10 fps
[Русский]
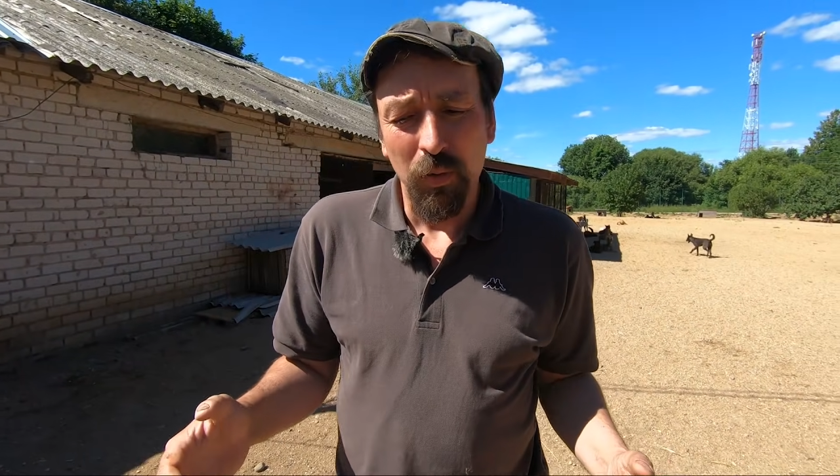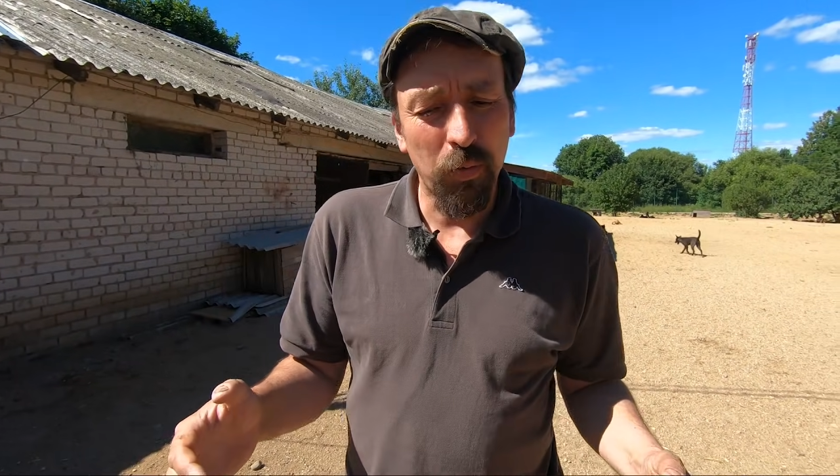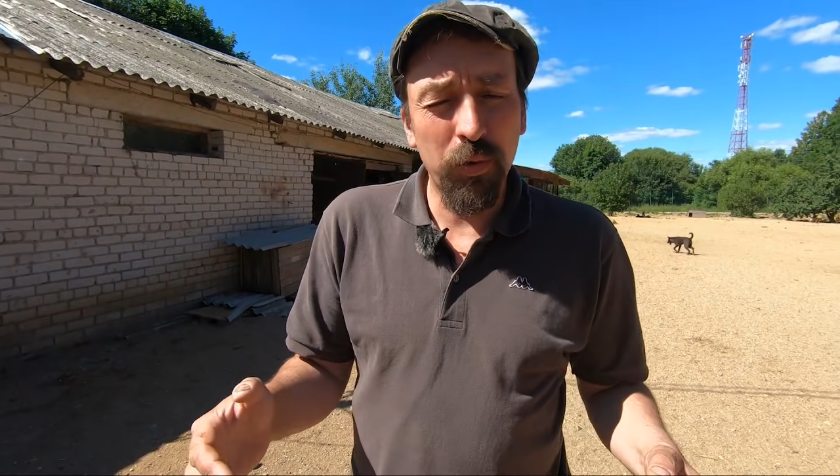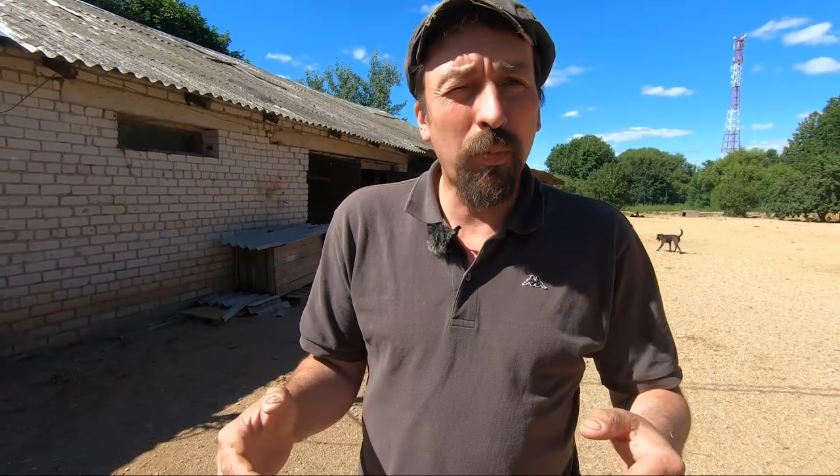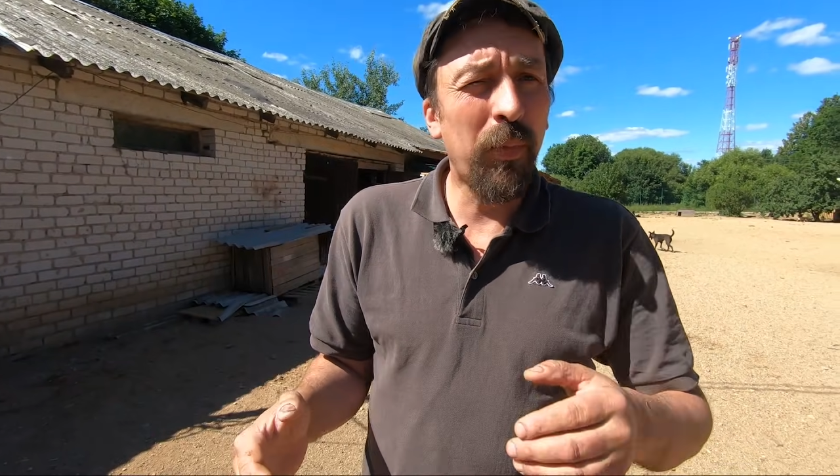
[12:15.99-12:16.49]

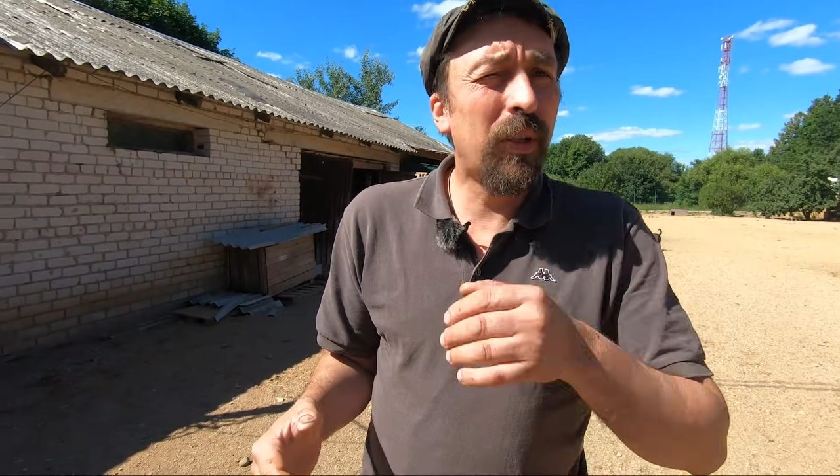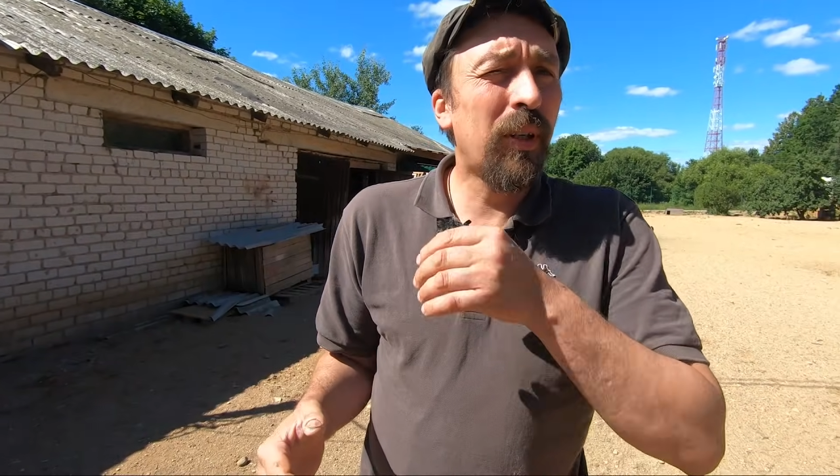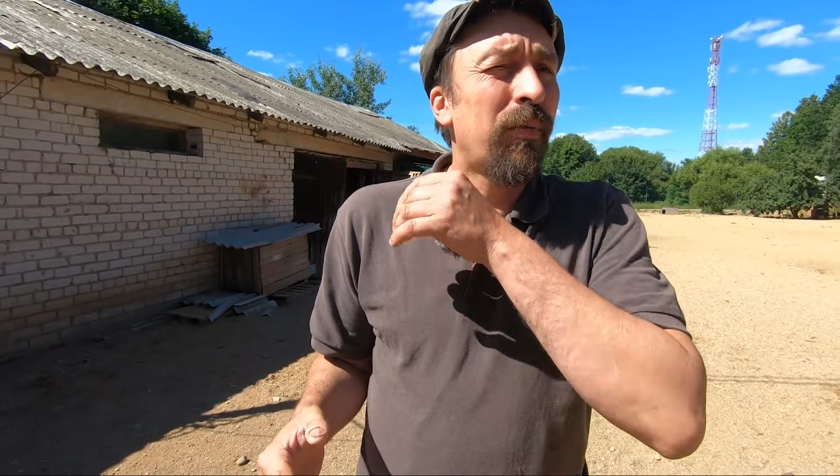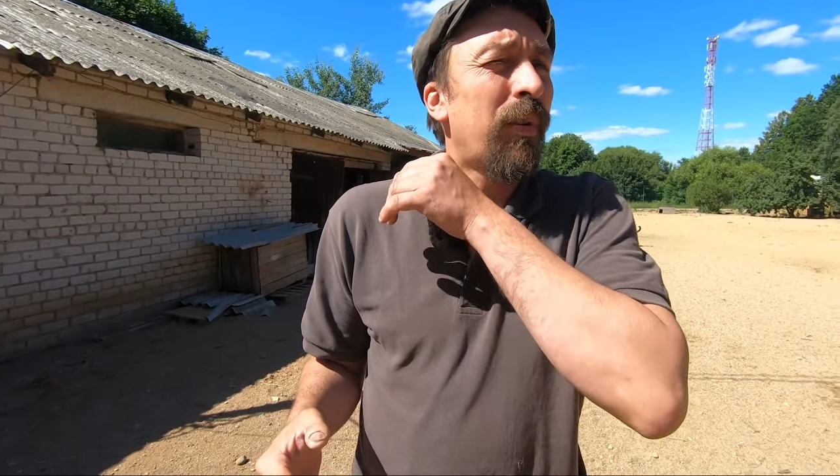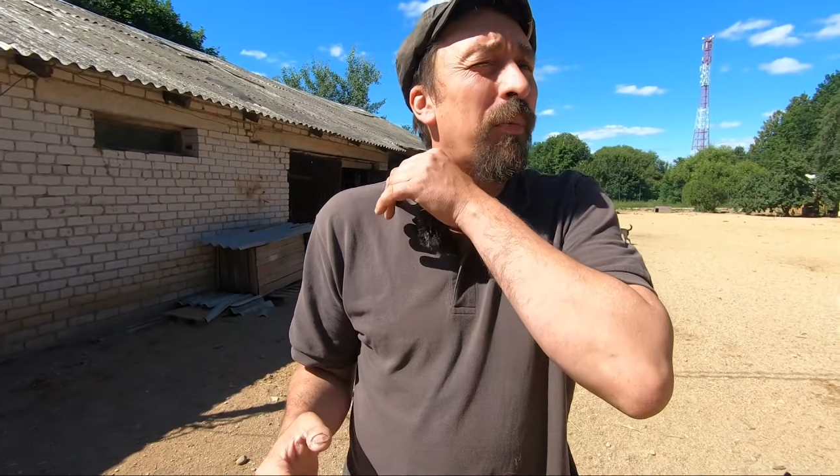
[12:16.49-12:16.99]
У Демы
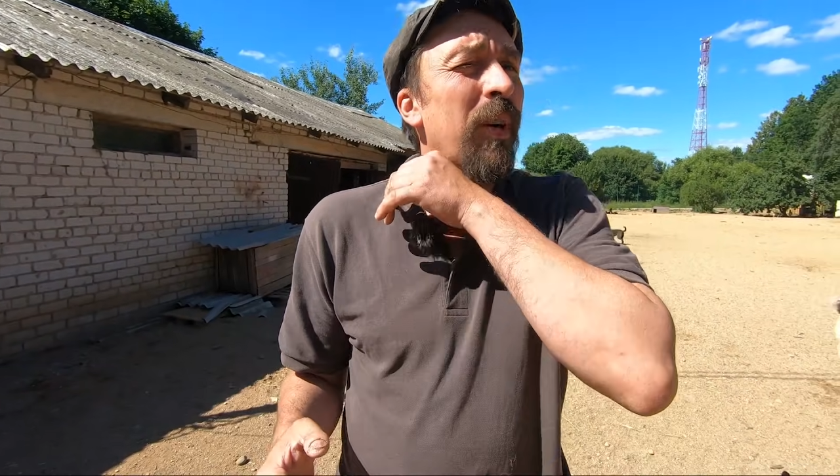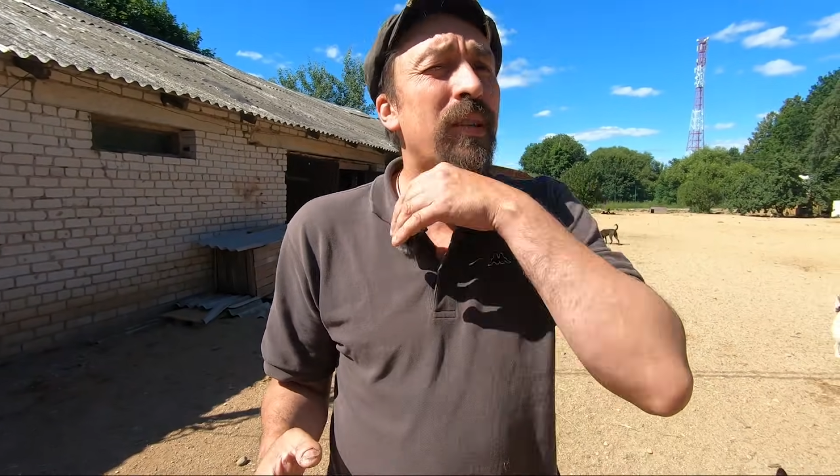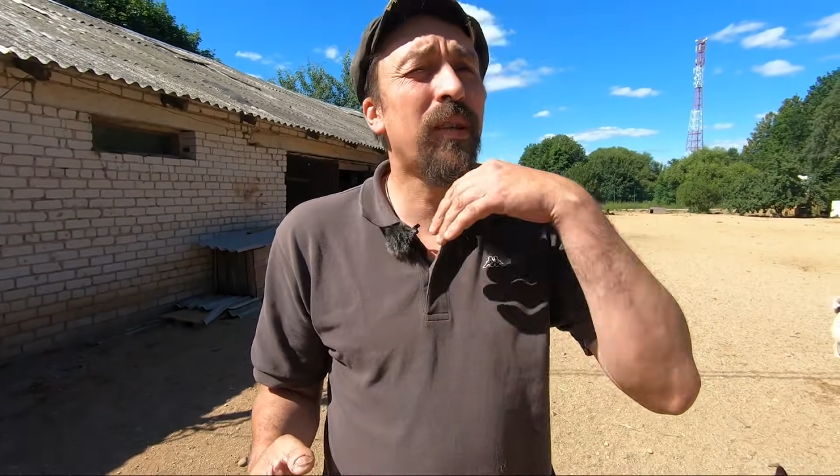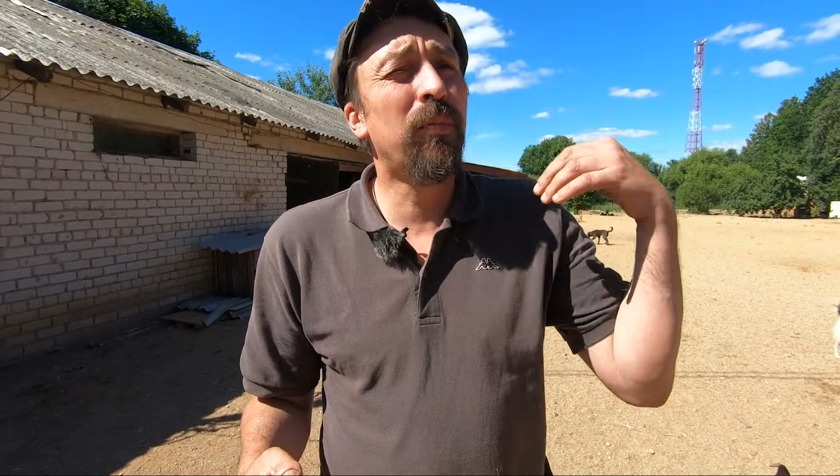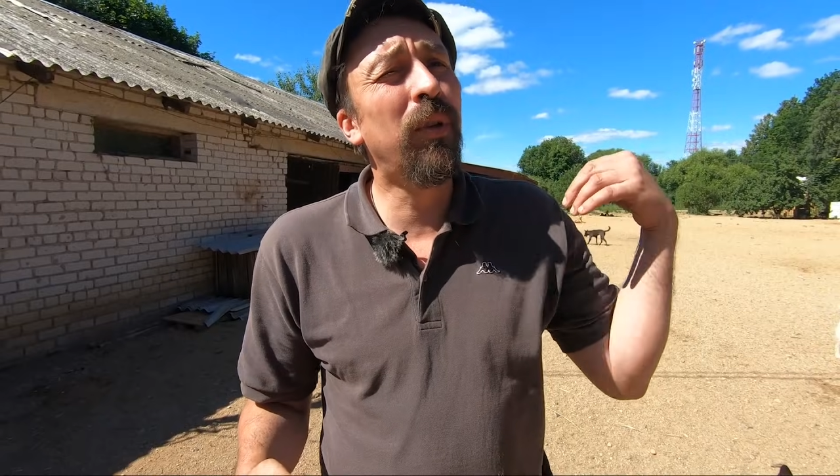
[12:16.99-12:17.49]
этой
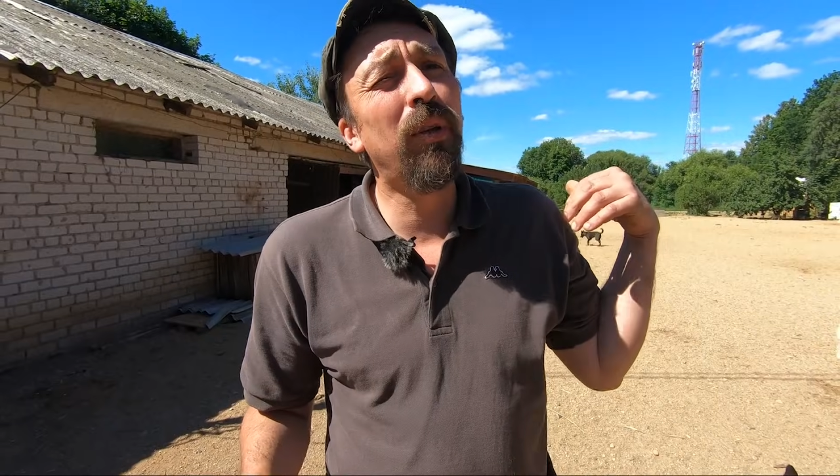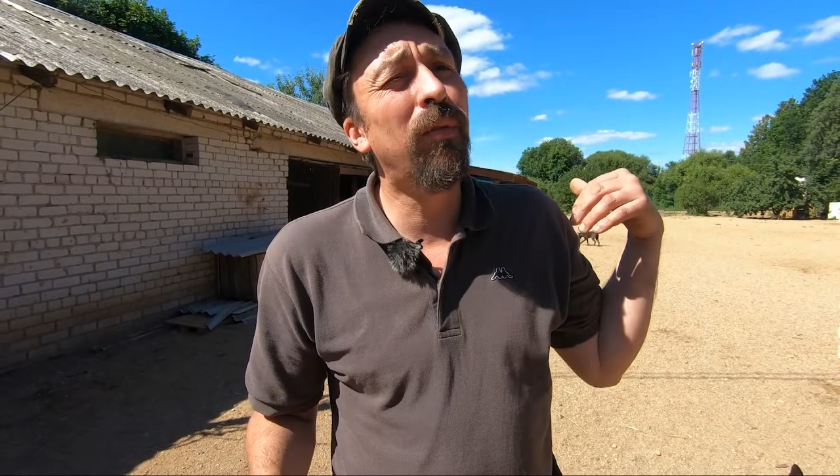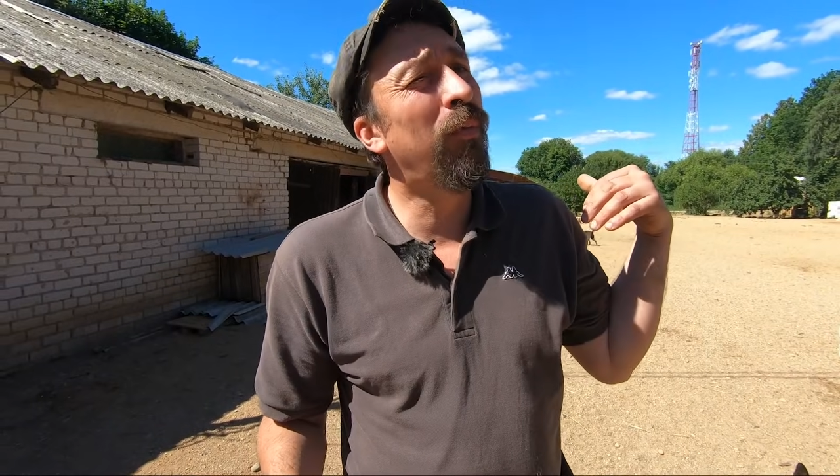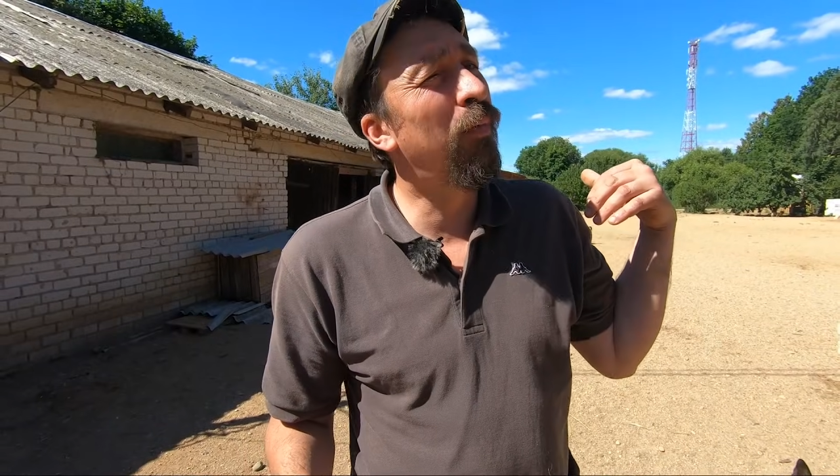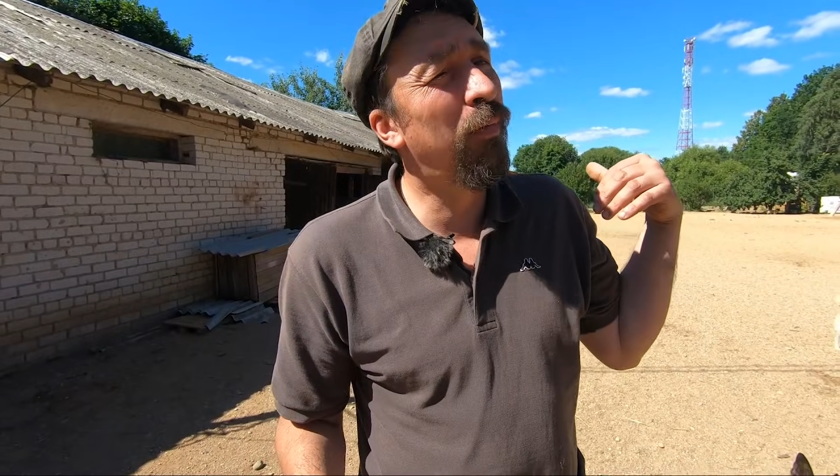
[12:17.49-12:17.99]
информации было в